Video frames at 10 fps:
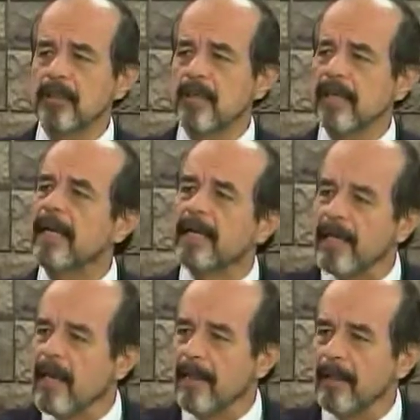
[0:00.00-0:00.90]
sería que
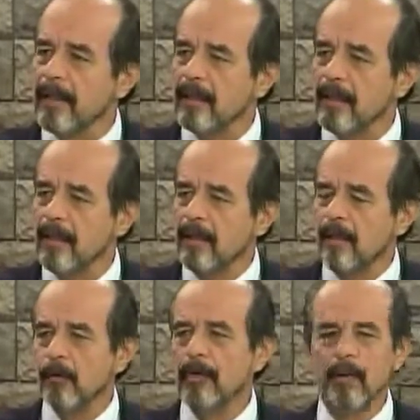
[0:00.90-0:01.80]
realmente
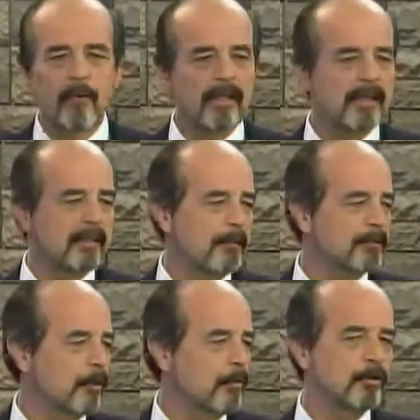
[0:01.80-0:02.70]
logramos rescatar
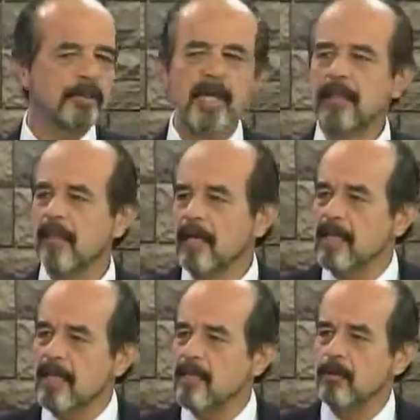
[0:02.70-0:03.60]
pues, a unos 30
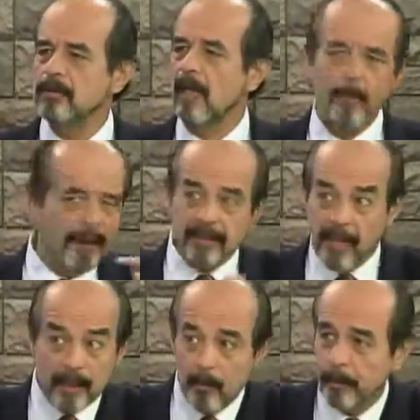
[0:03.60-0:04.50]
niños, a los
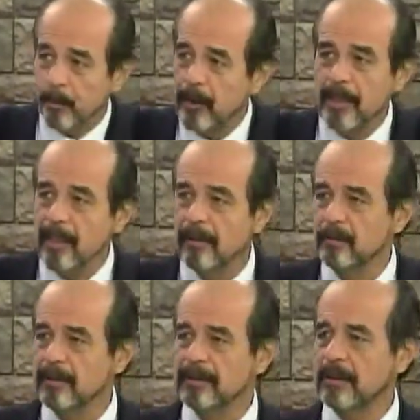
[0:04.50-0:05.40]
verdaderos
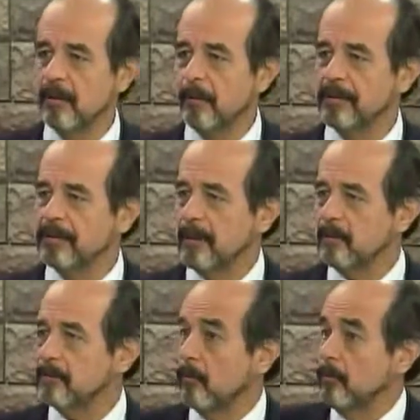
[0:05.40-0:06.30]
pioneritos, etcétera, los
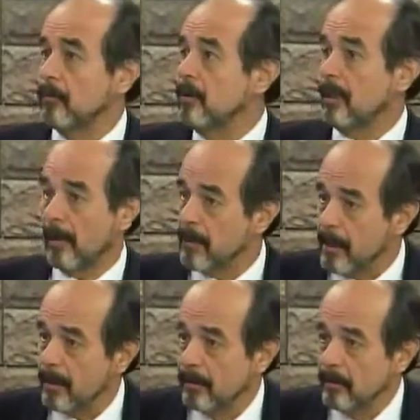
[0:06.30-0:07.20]
presentamos, todo el mundo diría que
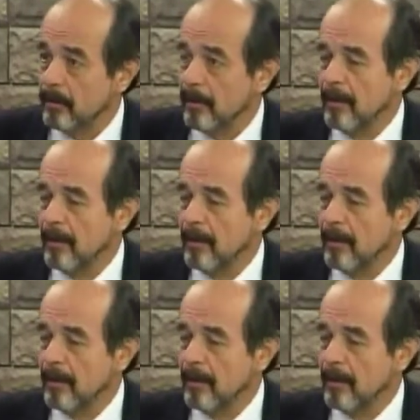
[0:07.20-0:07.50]
bien, ¿no?